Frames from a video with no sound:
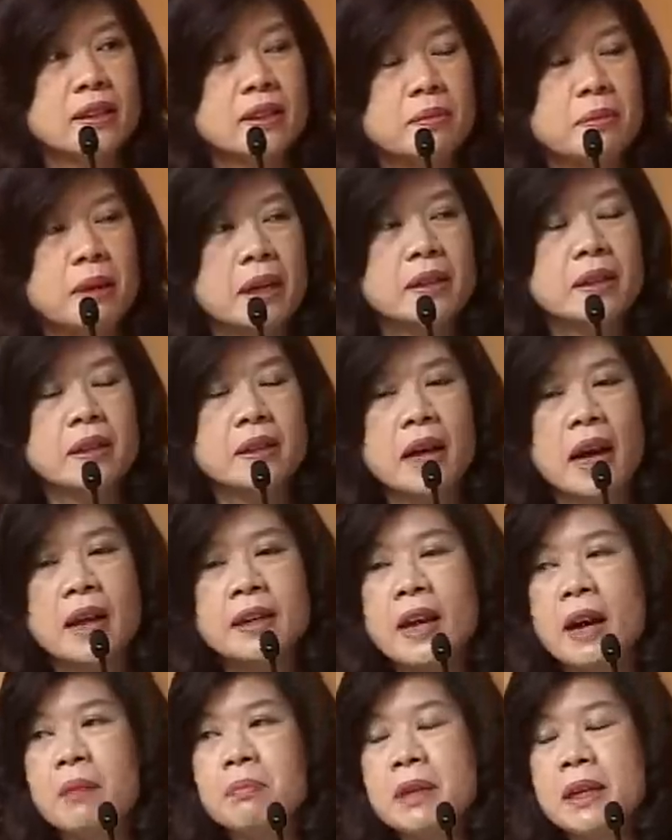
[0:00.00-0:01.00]
เพราะฉะนั้นการ
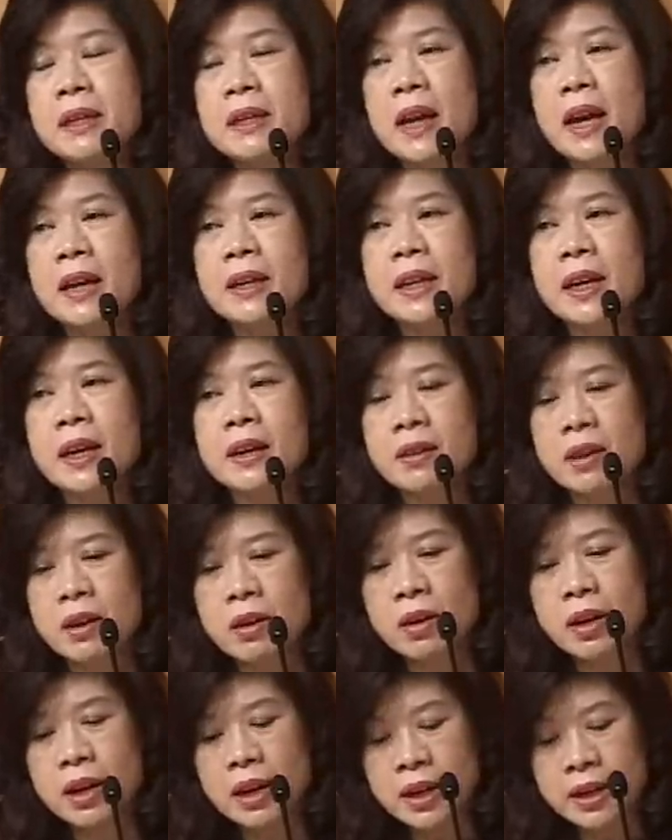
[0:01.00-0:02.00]
ทำอย่างนั้นเนี่ยก็
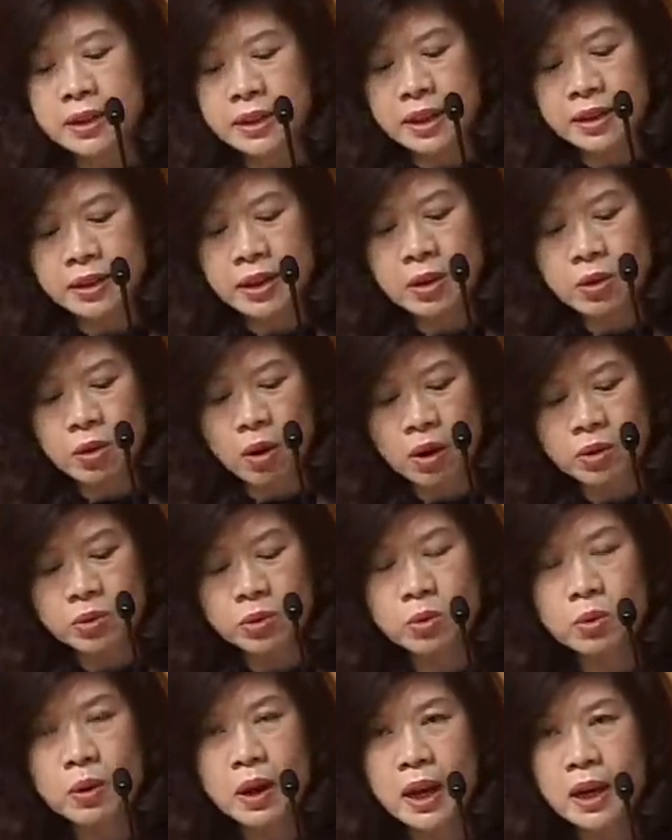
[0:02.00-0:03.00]
ในเรื่องของ
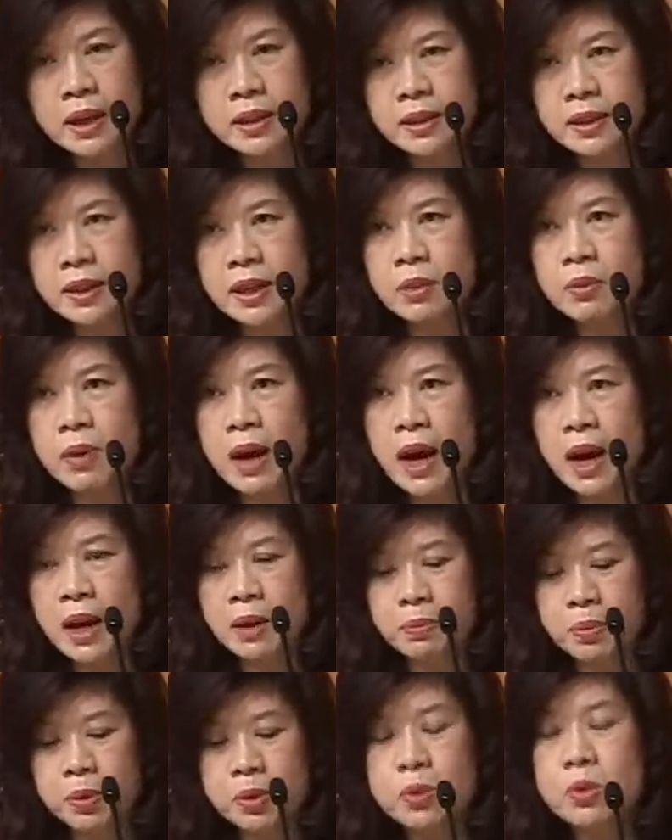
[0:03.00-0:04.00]
ตัวเรียกว่า
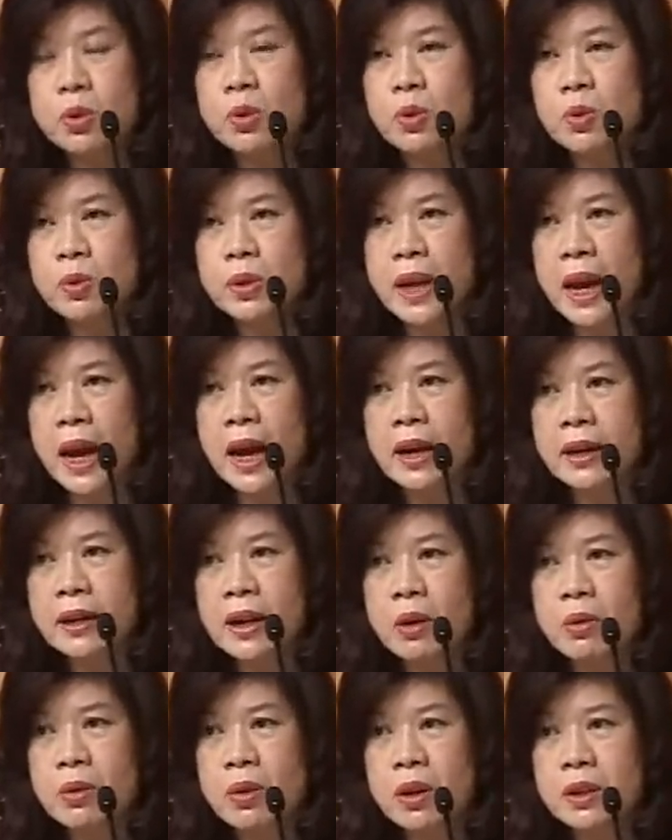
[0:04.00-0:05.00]
พุททรูเนี่ย
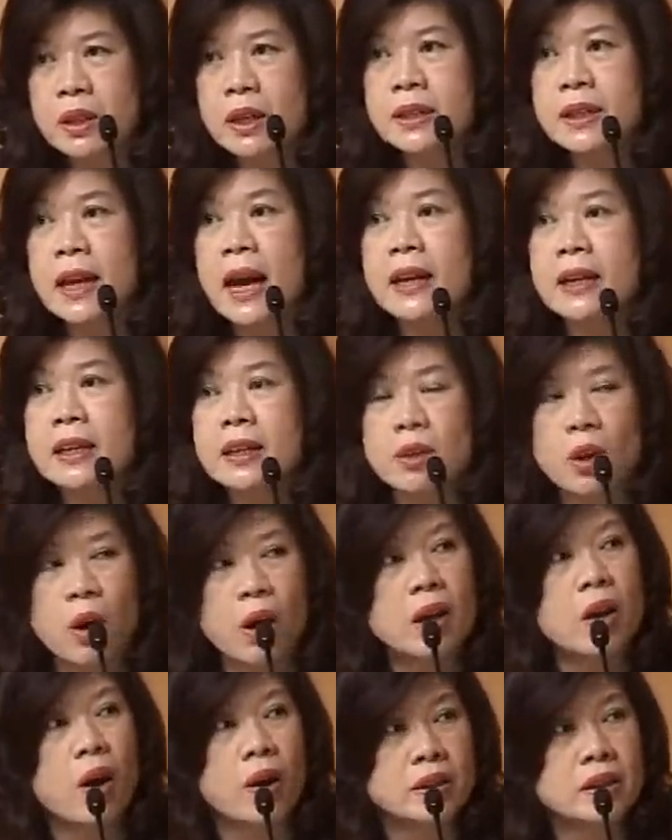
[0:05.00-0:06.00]
เราก็ตั้งแต่
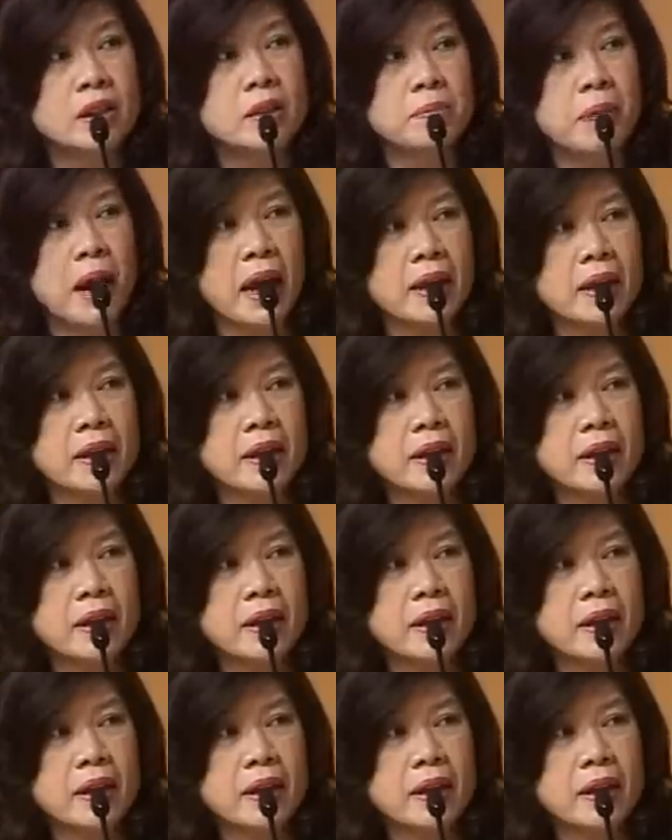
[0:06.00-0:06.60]
100หลอดขึ้นไป